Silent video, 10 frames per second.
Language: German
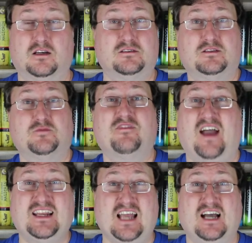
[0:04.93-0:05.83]
also zum
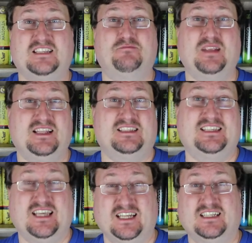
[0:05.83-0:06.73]

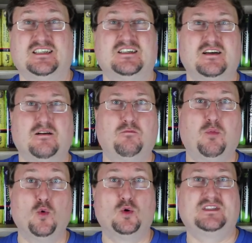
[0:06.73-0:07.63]
Weihnachtsplätzchen
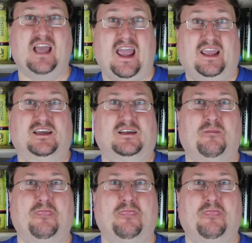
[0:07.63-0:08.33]
Buch Tag.